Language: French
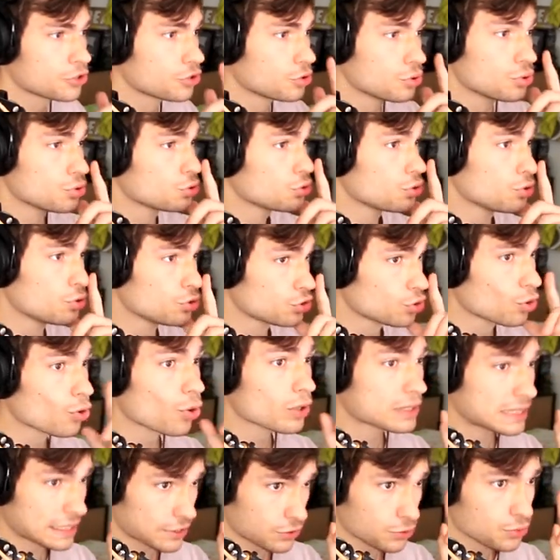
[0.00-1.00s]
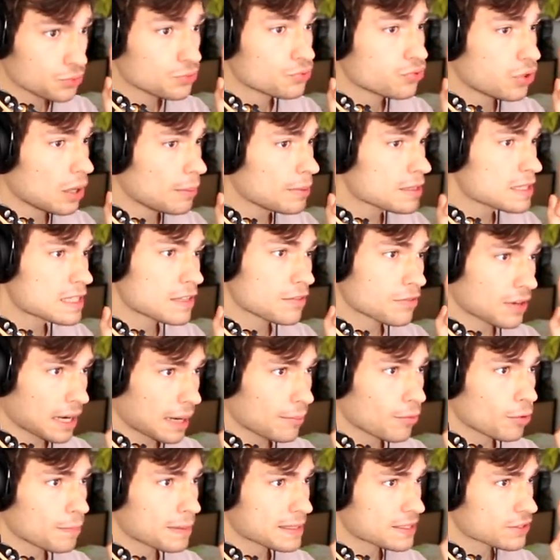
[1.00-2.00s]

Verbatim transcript: je, je, je, le reteste une fois mais c'est vraiment